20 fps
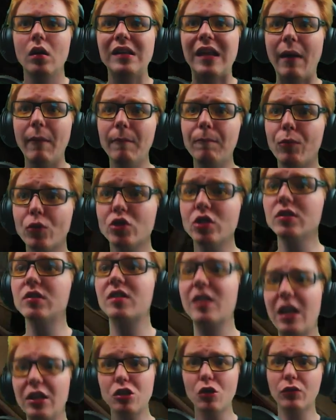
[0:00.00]
Ja bym poszedł z
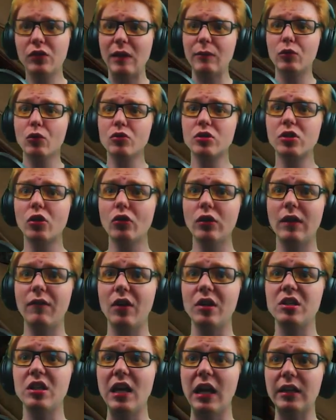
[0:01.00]
chęcią w tamtą stronę,
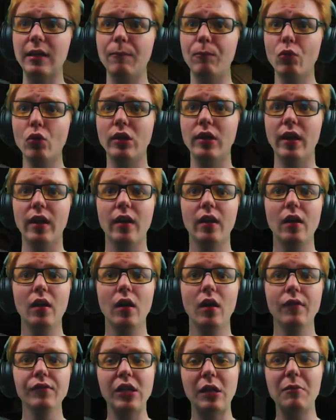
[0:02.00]
wiecie, ja tam pójdę.
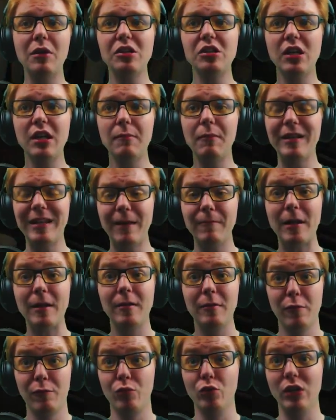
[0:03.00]
W takim razie chyba tam na
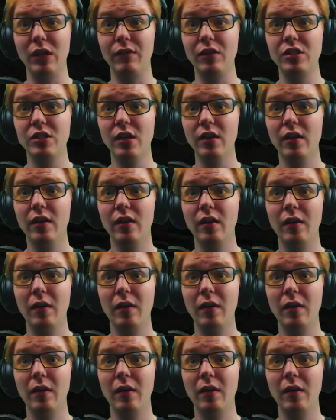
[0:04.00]
najpierw pójdę, wiecie.